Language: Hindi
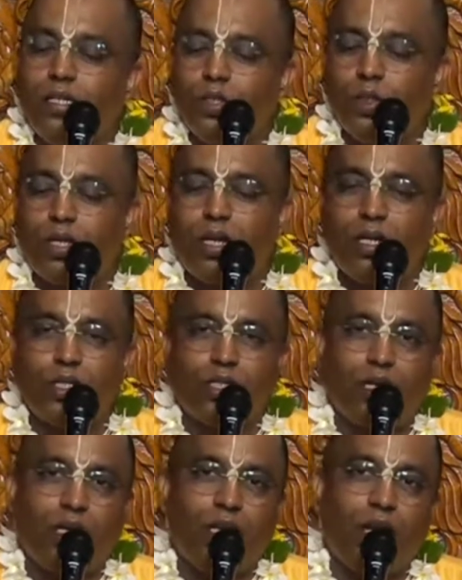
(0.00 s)
जो
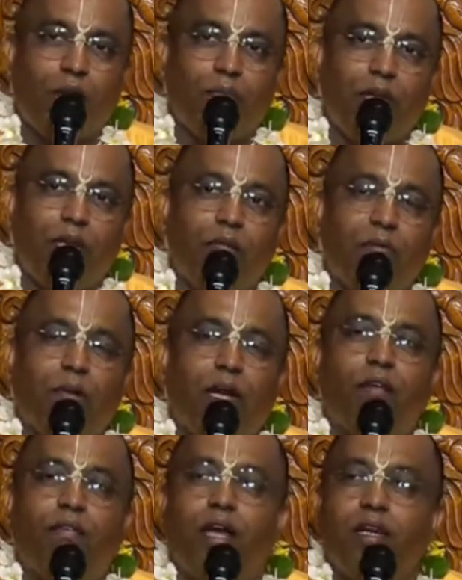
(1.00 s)
कृष्ण लीला में
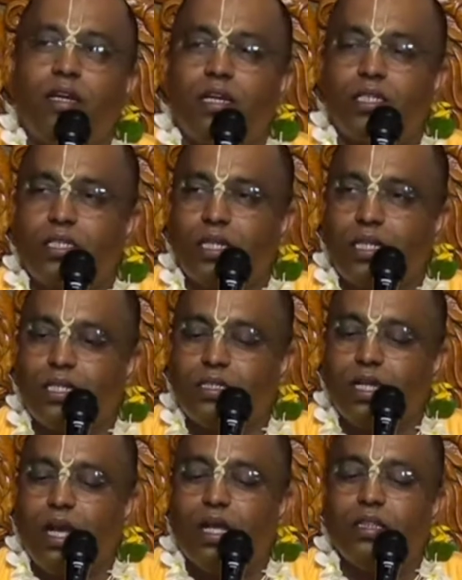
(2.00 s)
भगवान कृष्ण के
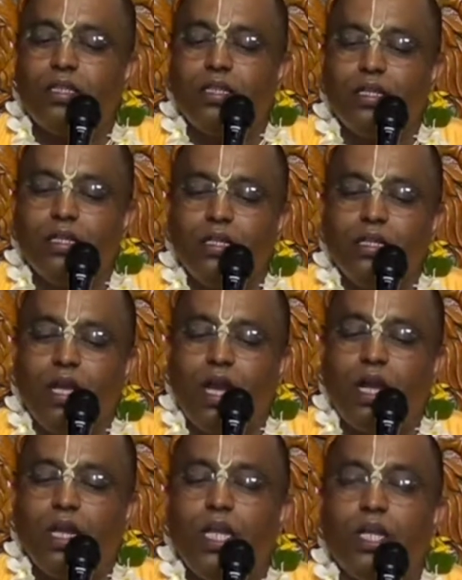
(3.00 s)
साथ
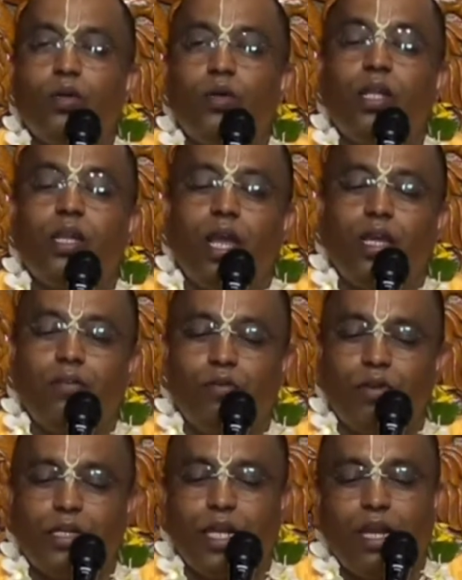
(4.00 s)
अनेकों लीलाएं
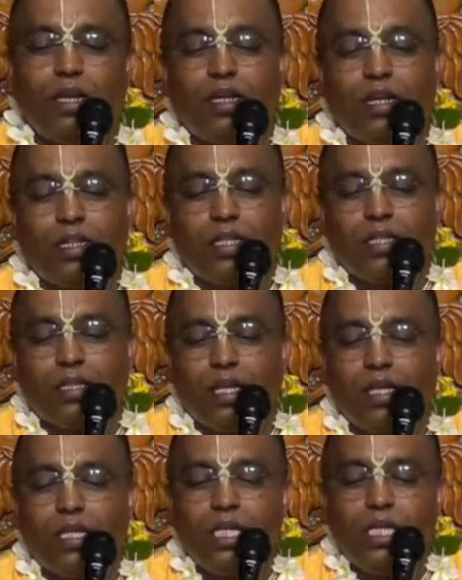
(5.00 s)
वो किया करते
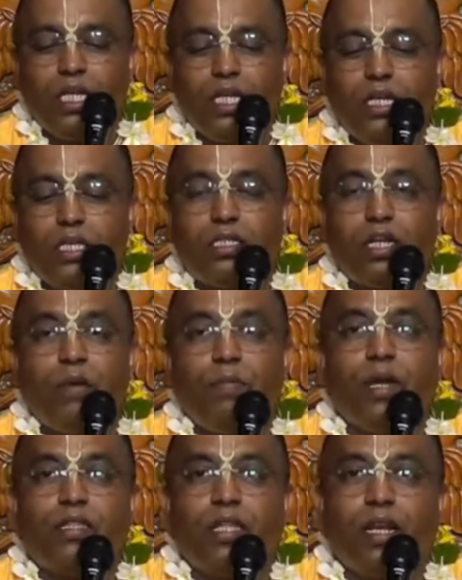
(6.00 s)
थे इसलिए
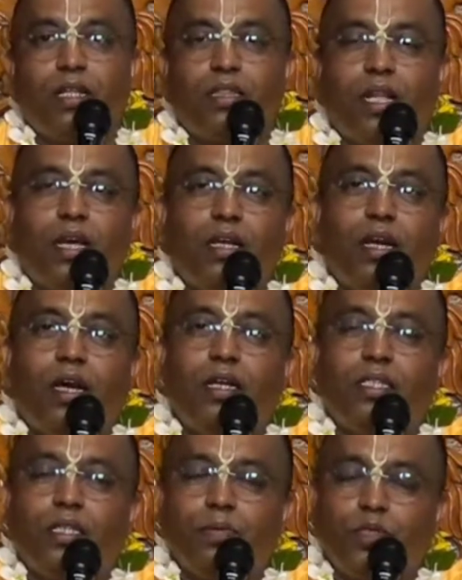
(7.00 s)
भक्ति रत्नाकर
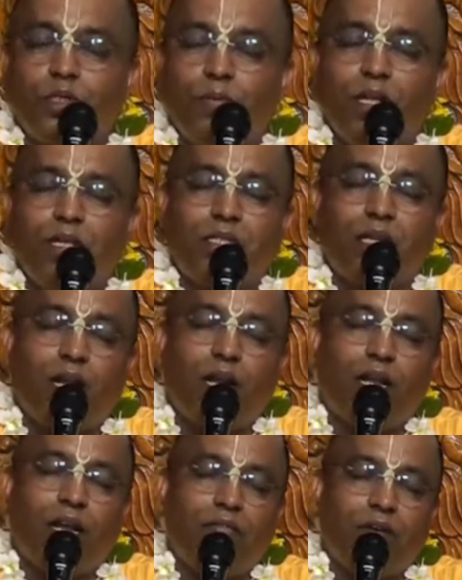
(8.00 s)
जब सुबल सखा
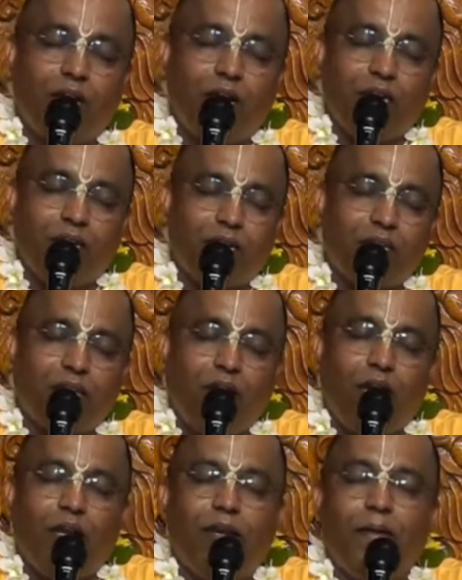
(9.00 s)
का वर्णन करता
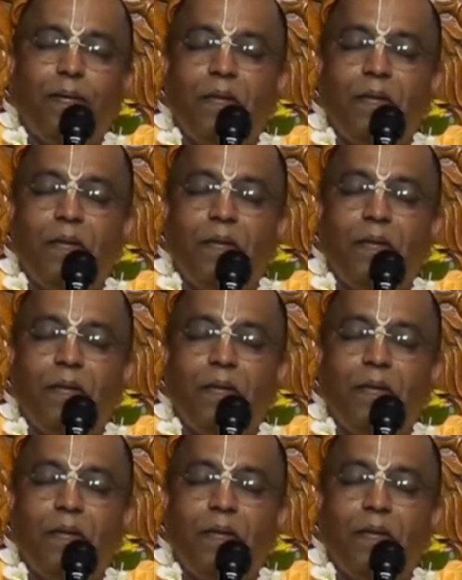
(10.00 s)
है